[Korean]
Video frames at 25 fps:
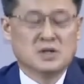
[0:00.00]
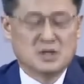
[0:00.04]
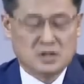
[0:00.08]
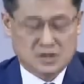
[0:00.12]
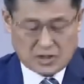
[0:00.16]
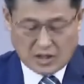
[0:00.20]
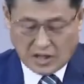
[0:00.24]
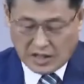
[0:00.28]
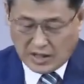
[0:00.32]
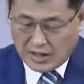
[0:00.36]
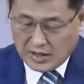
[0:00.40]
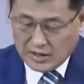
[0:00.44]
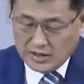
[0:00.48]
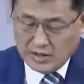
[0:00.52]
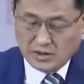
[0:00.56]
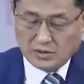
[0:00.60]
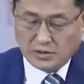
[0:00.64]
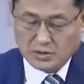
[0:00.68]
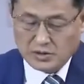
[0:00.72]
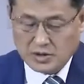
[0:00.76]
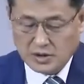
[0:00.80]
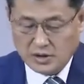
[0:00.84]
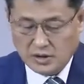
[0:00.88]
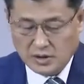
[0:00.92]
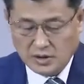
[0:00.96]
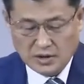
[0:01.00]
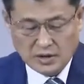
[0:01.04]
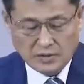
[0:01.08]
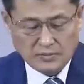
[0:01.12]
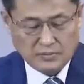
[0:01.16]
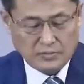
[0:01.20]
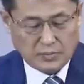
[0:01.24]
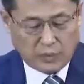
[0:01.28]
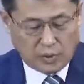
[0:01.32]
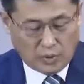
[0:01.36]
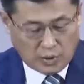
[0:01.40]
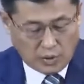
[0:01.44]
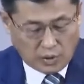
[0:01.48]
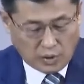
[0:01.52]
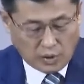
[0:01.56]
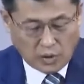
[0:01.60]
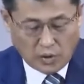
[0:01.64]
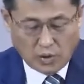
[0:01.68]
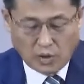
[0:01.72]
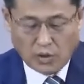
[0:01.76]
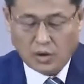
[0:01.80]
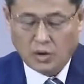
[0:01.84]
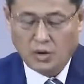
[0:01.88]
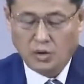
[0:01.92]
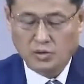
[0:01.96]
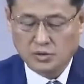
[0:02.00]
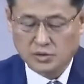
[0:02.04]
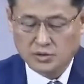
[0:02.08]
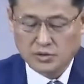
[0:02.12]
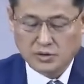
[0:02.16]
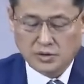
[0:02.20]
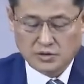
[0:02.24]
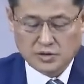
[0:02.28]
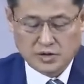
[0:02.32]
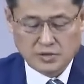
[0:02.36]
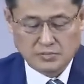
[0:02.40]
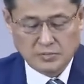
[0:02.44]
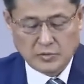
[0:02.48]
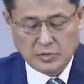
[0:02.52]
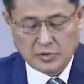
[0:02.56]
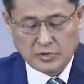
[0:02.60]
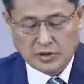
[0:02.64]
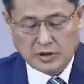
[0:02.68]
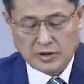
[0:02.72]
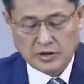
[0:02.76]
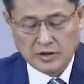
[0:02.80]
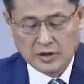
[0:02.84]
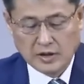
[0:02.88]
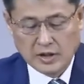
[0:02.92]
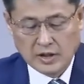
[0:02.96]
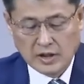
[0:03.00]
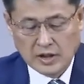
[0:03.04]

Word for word: 자, 이것이 모든 것입니다.